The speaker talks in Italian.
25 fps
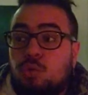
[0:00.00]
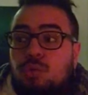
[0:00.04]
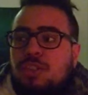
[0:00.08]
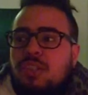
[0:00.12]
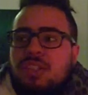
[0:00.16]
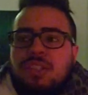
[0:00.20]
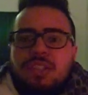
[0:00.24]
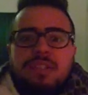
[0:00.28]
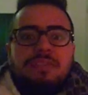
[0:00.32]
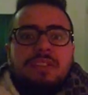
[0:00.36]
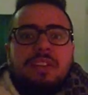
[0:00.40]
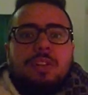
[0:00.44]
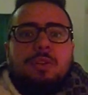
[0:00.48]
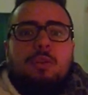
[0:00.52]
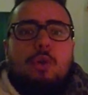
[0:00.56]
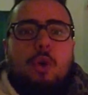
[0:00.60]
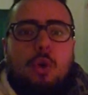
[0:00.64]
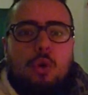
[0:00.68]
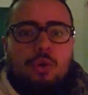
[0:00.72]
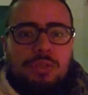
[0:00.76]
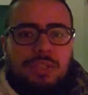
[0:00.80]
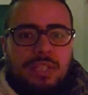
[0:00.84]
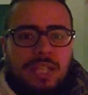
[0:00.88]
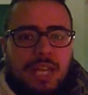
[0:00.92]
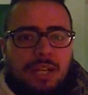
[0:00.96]
tutti si
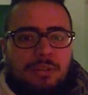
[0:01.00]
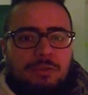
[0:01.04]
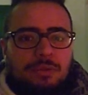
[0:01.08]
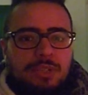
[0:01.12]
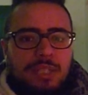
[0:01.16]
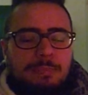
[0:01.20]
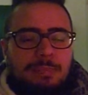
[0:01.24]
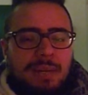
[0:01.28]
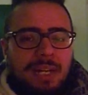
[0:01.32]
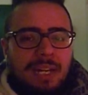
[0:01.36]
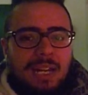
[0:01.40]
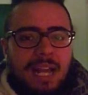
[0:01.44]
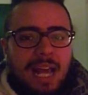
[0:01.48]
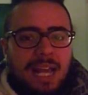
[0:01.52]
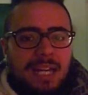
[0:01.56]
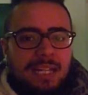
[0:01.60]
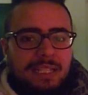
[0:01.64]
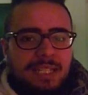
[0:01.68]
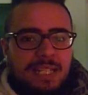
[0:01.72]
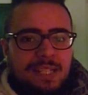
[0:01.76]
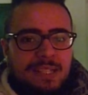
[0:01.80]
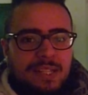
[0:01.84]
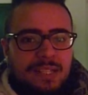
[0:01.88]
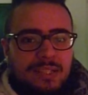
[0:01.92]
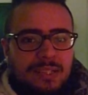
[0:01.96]
vergognano di
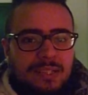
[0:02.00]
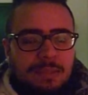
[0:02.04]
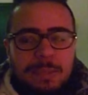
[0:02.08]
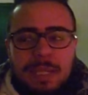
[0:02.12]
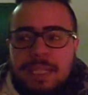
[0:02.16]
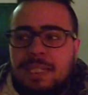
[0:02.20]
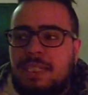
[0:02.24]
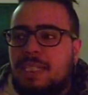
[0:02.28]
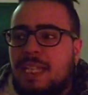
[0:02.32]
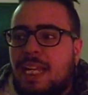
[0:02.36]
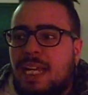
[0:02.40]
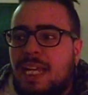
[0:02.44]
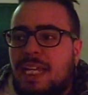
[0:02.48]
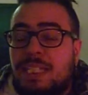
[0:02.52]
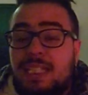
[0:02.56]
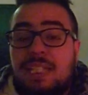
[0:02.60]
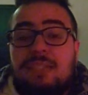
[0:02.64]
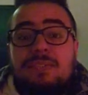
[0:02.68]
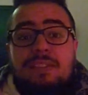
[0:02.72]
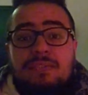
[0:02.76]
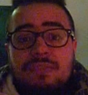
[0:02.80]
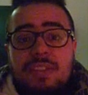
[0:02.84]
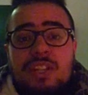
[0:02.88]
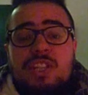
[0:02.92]
parlare dei sentimenti negativi,